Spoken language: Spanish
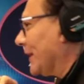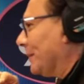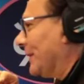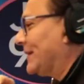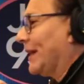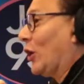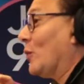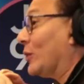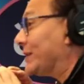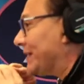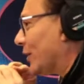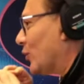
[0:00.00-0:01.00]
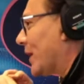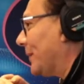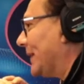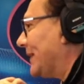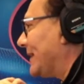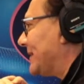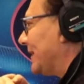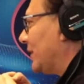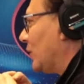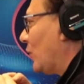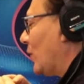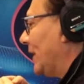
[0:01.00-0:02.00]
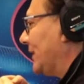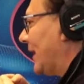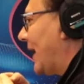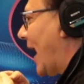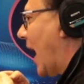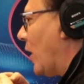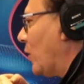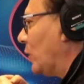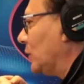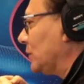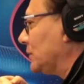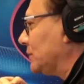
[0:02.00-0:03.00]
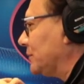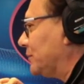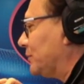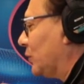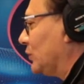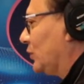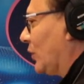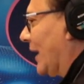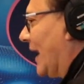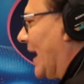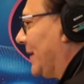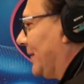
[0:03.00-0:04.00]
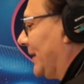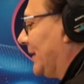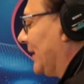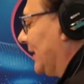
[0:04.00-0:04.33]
remite, como seguramente se dieron cuenta, a un punto clave,